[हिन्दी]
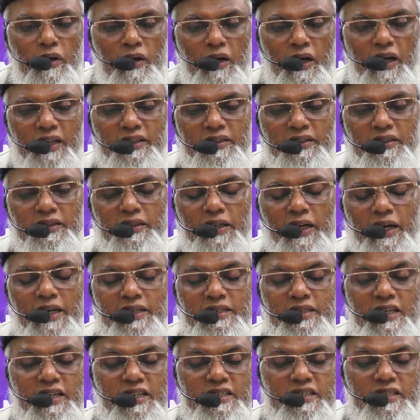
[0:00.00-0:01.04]
हत्ता
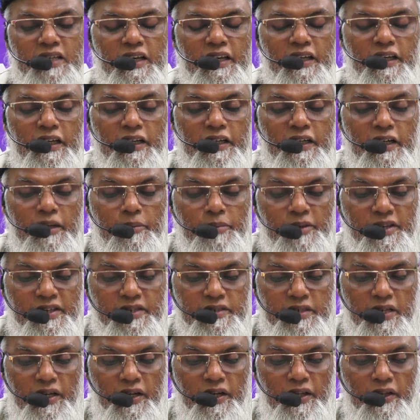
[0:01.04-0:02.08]
जल सईल नबी
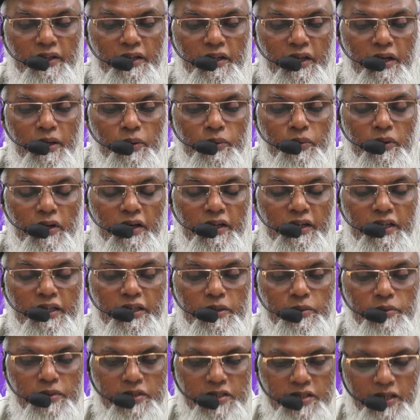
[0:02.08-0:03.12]
सल्लल्लाहु
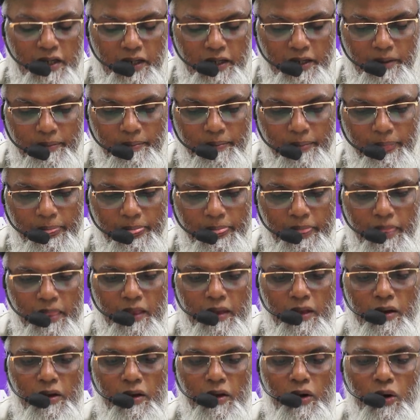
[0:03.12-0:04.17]
अलैहि वसल्लम
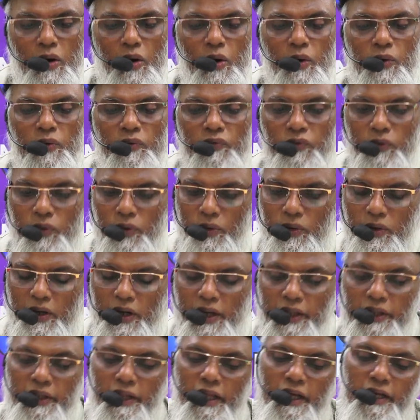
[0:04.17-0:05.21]
और वो
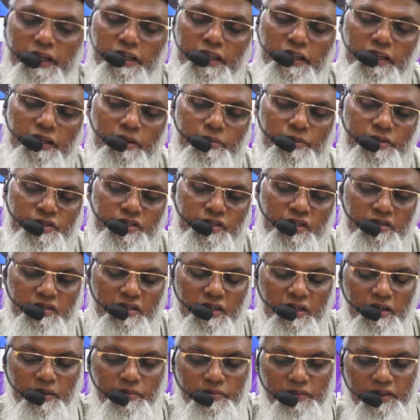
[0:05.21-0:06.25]
अल्लाह के नबी
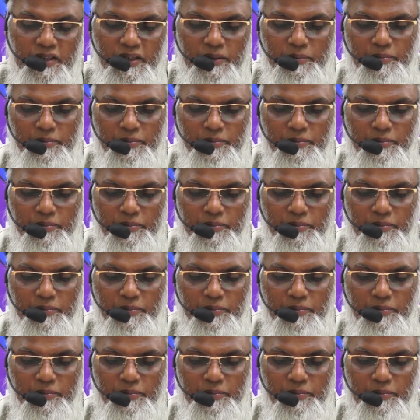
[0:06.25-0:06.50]
वसल्लम के